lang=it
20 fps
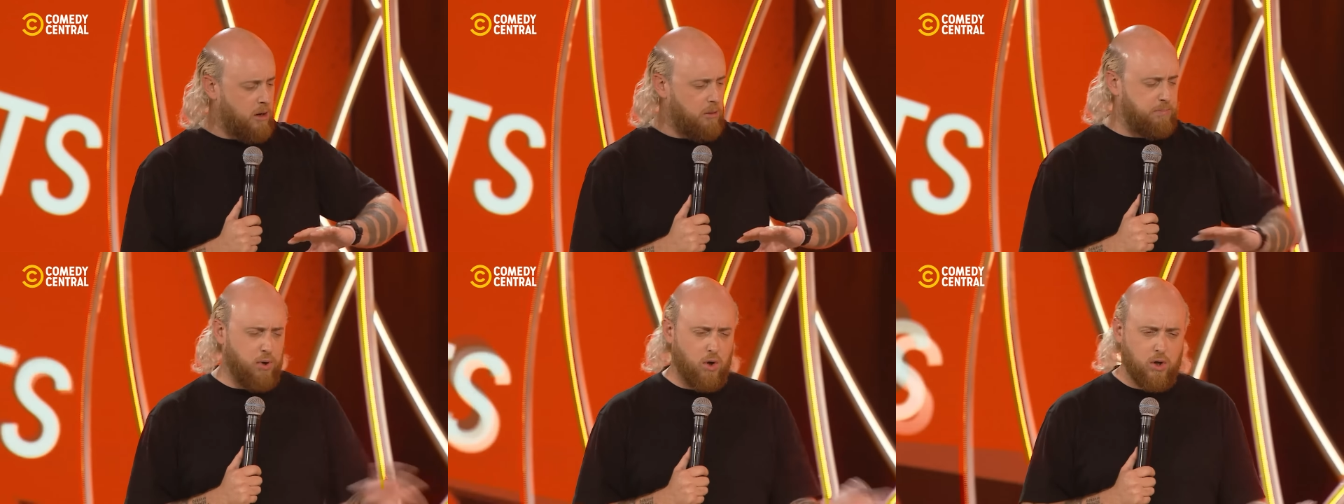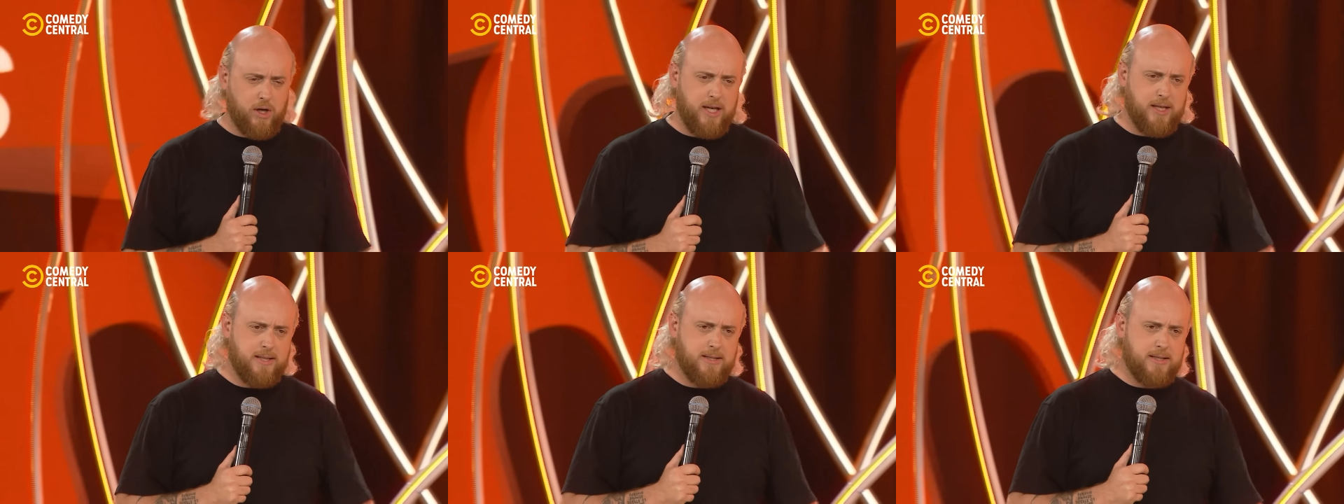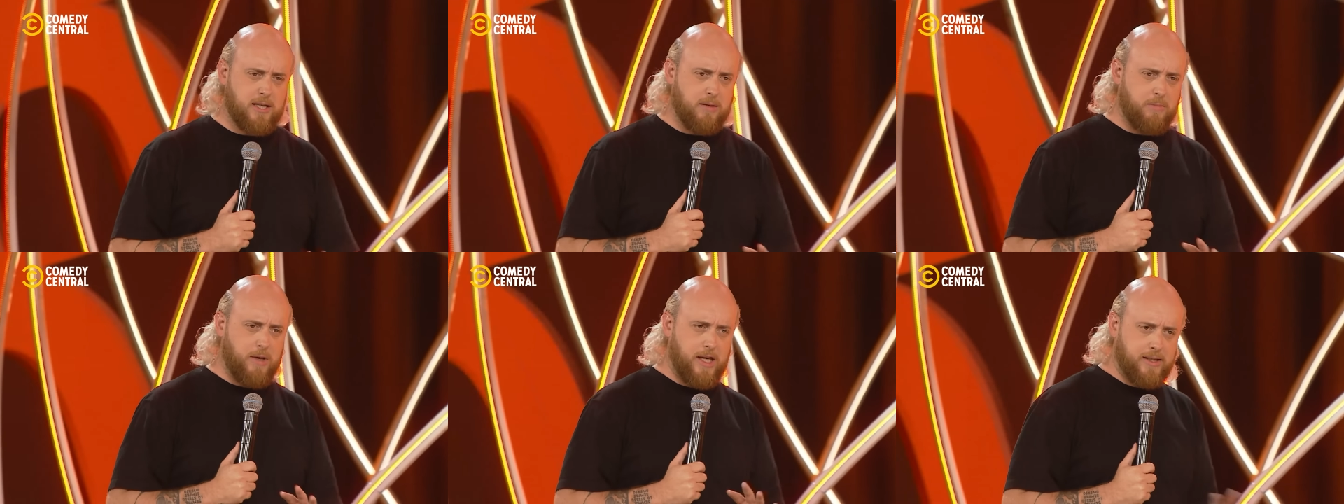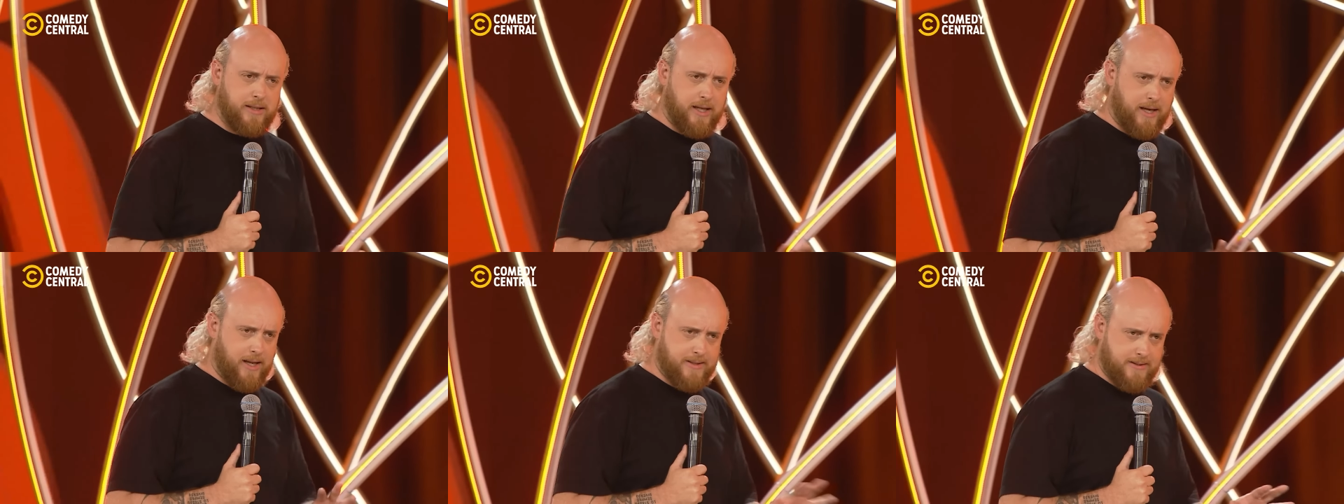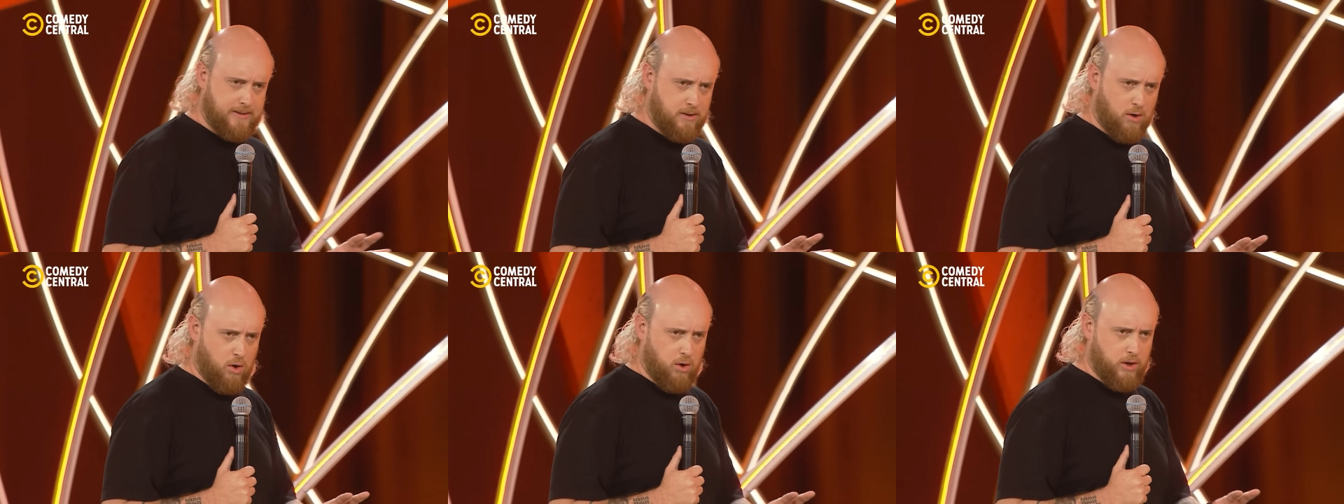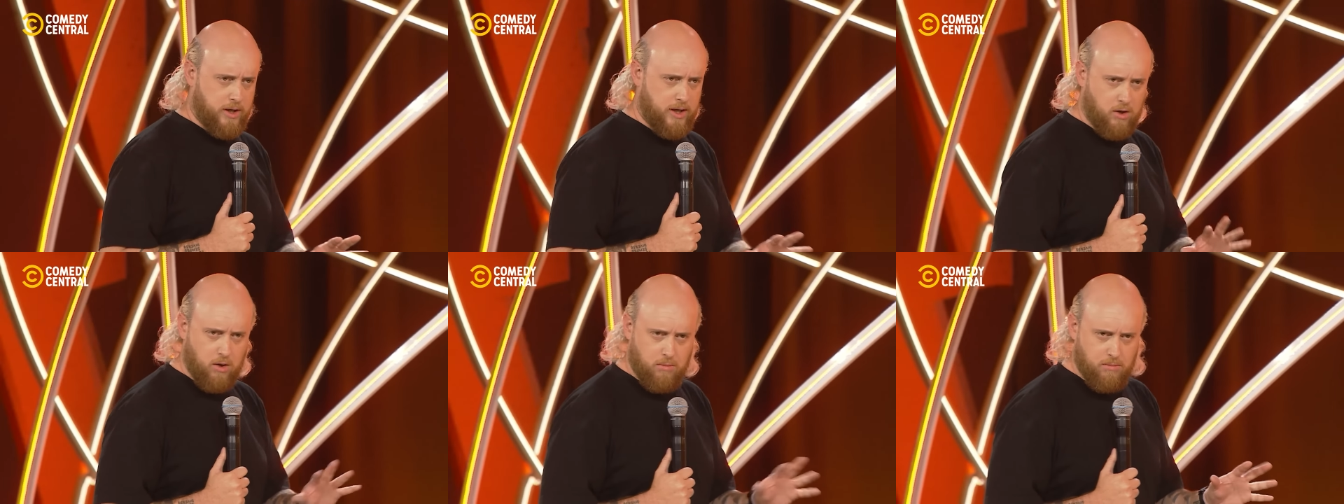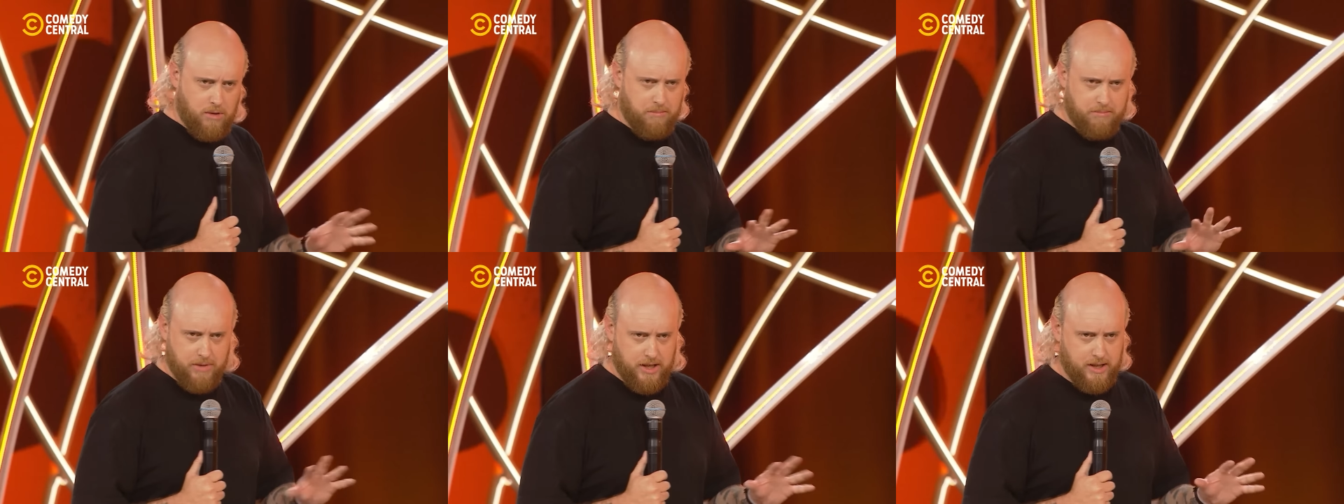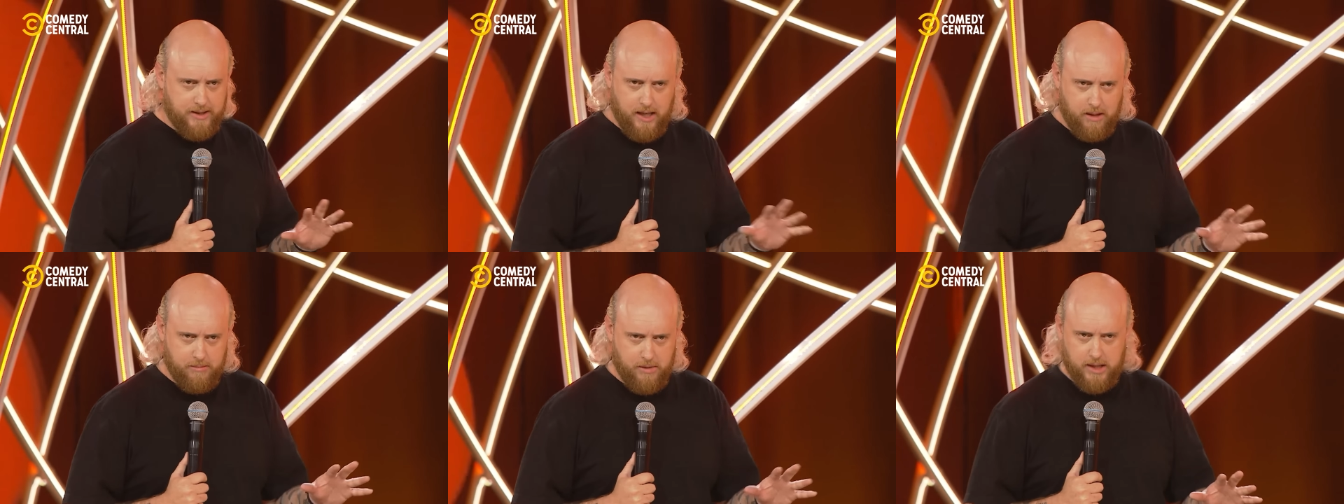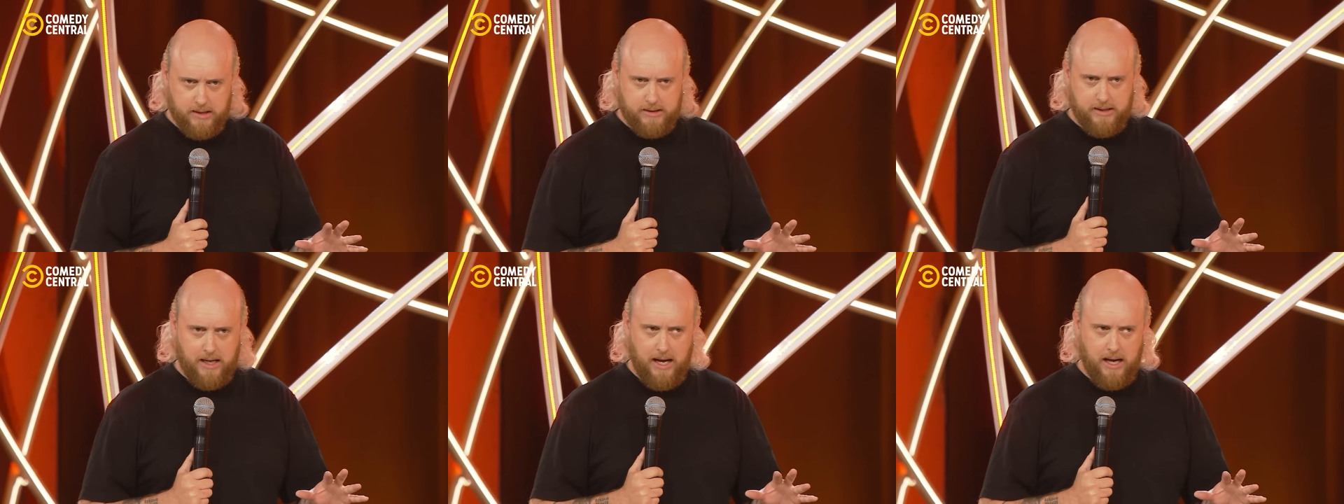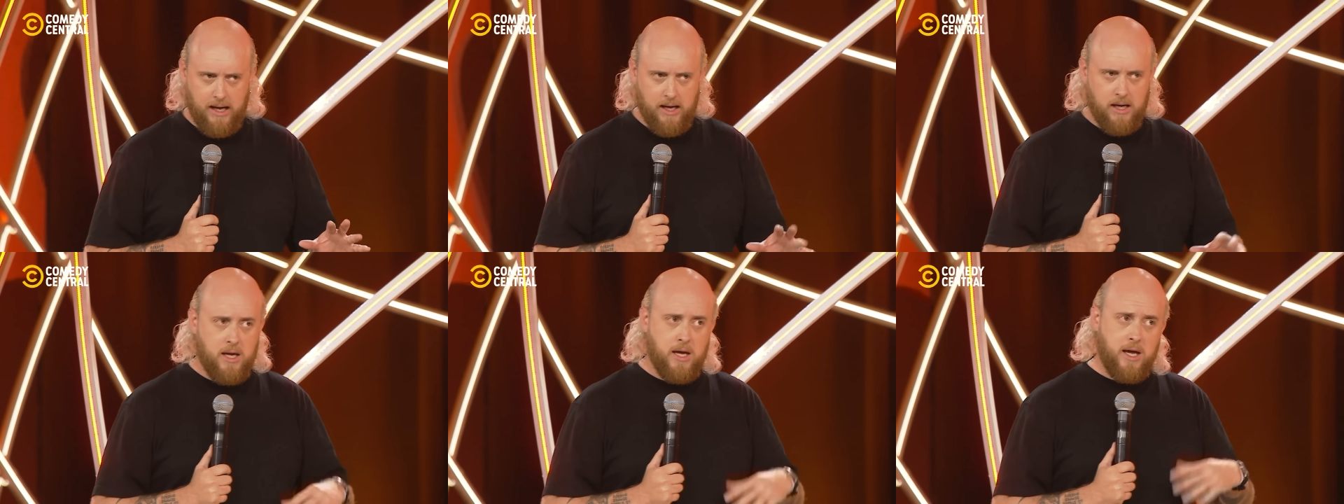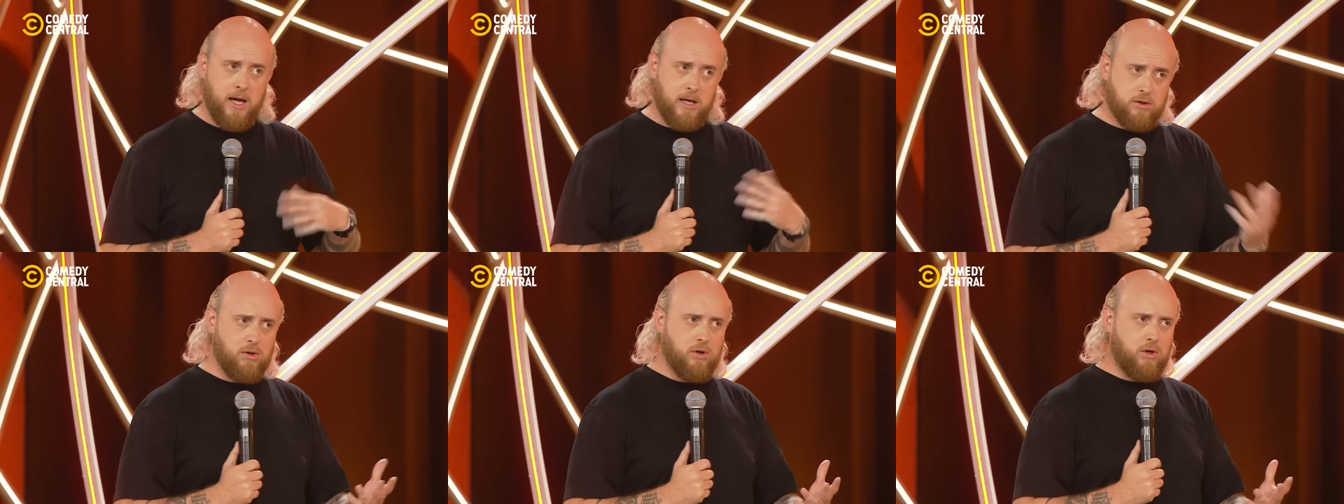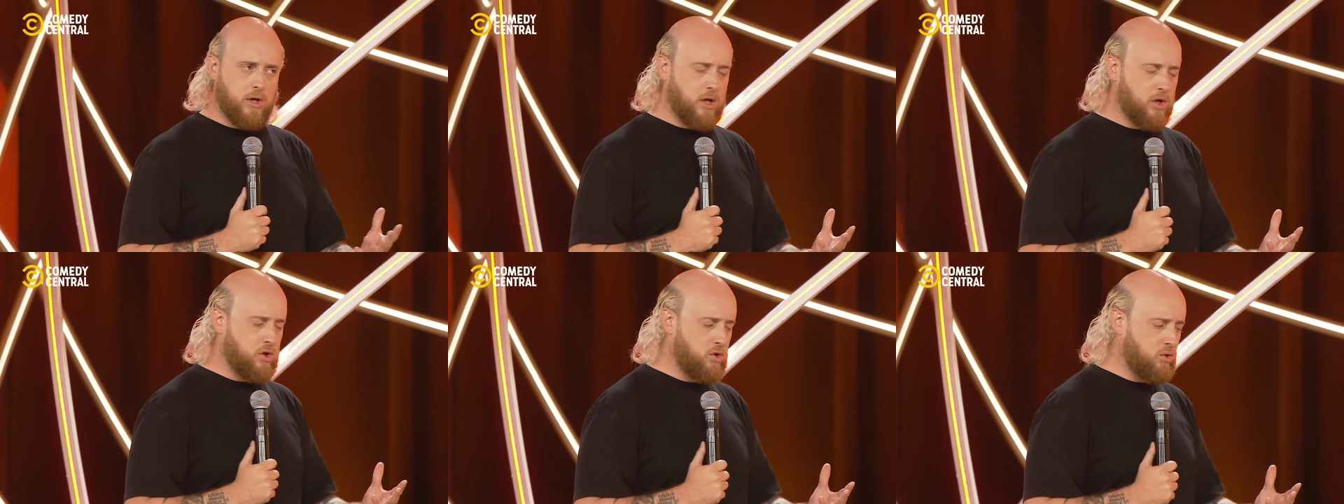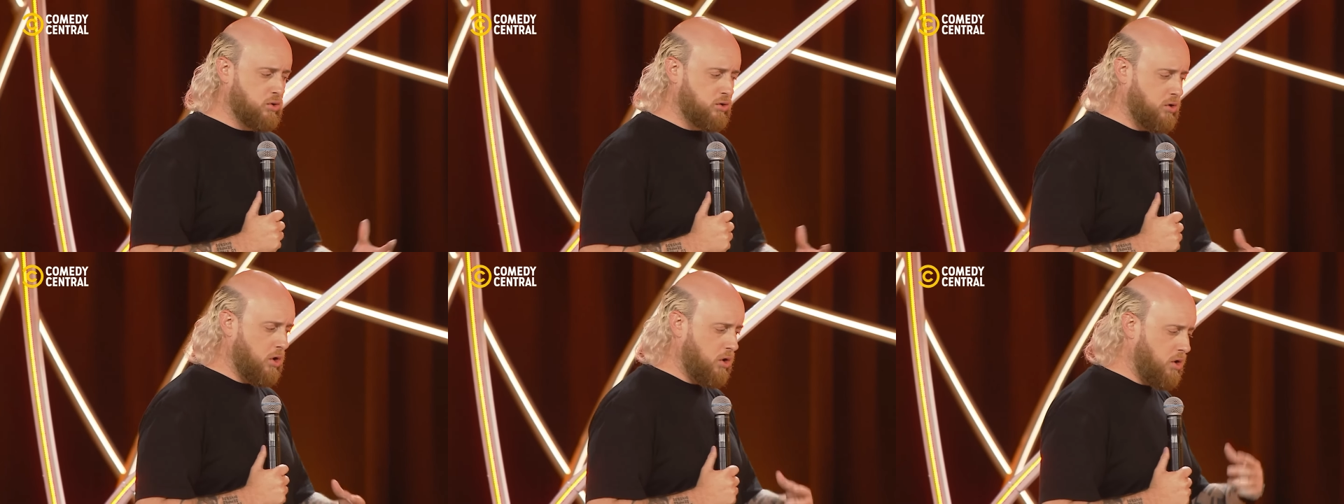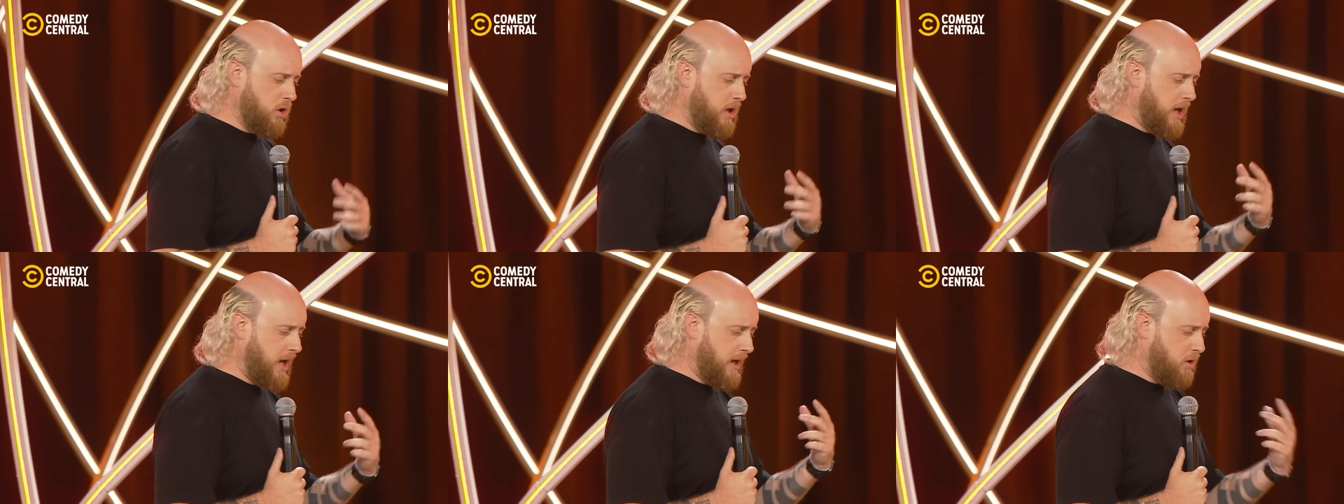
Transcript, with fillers: pochissime iterazioni con bambini della mia età e sono cresciuto con la